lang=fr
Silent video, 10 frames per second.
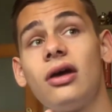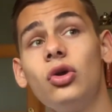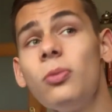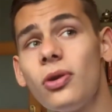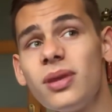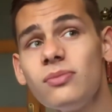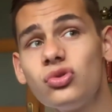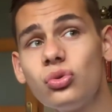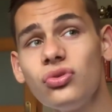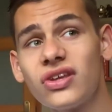Le problème
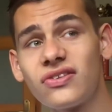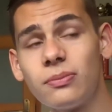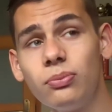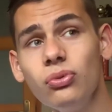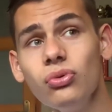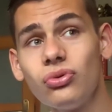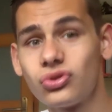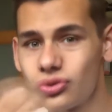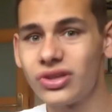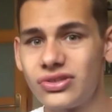du coup, c'est que c'est plus
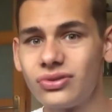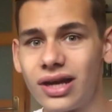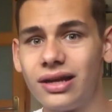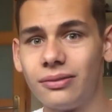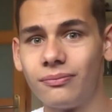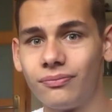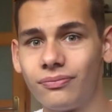surnaturel.